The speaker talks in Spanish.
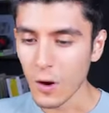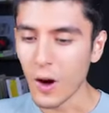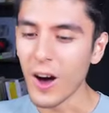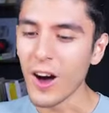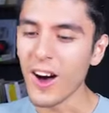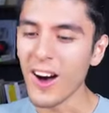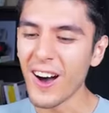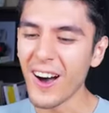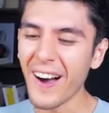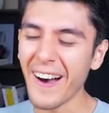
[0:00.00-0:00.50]

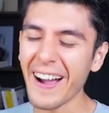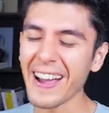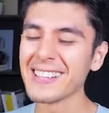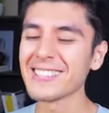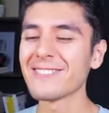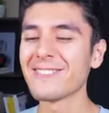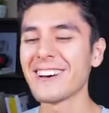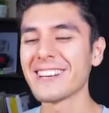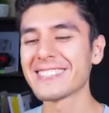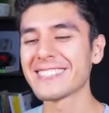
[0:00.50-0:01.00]
¡Oh,
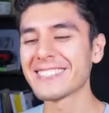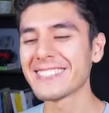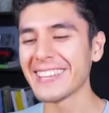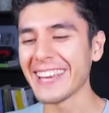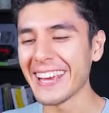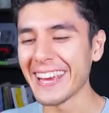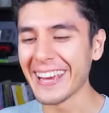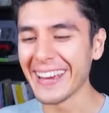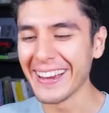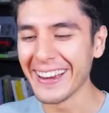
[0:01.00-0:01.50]
es
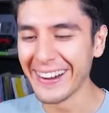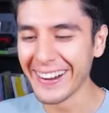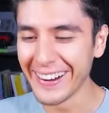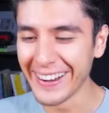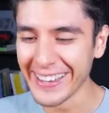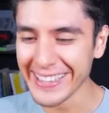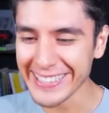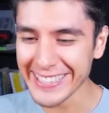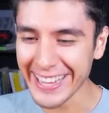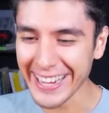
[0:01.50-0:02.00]

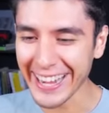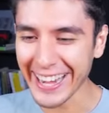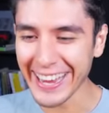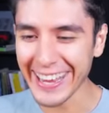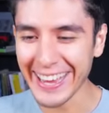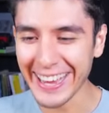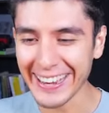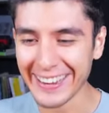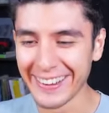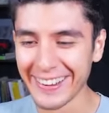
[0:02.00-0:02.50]
vacío! Es de
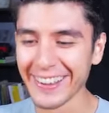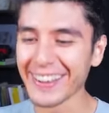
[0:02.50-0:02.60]
relleno.